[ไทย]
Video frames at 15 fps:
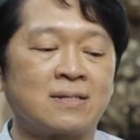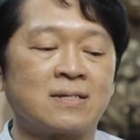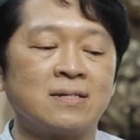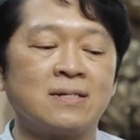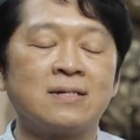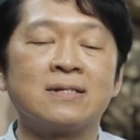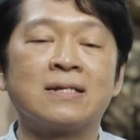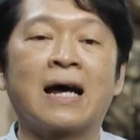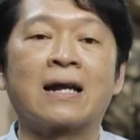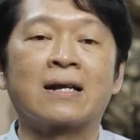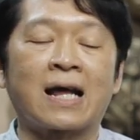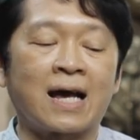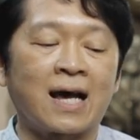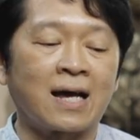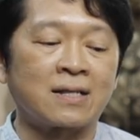ชื่อดา
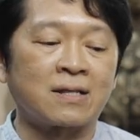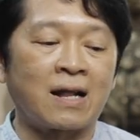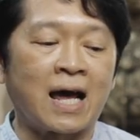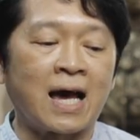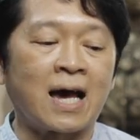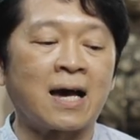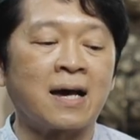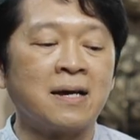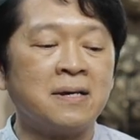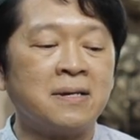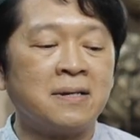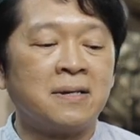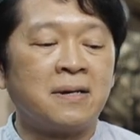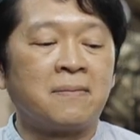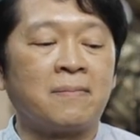ราตรา
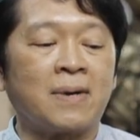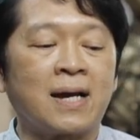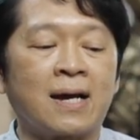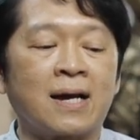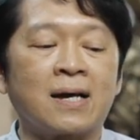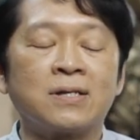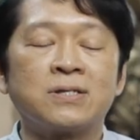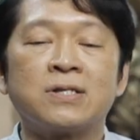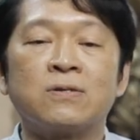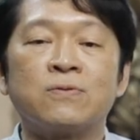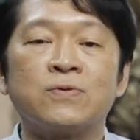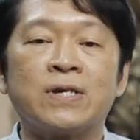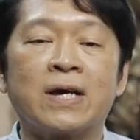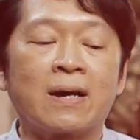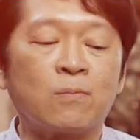มหาสุ
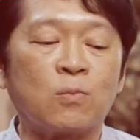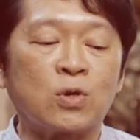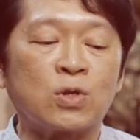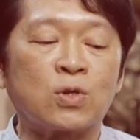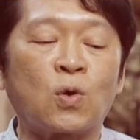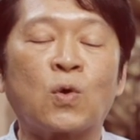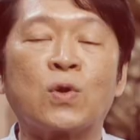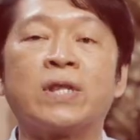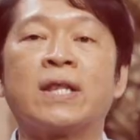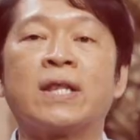ริยมณฑล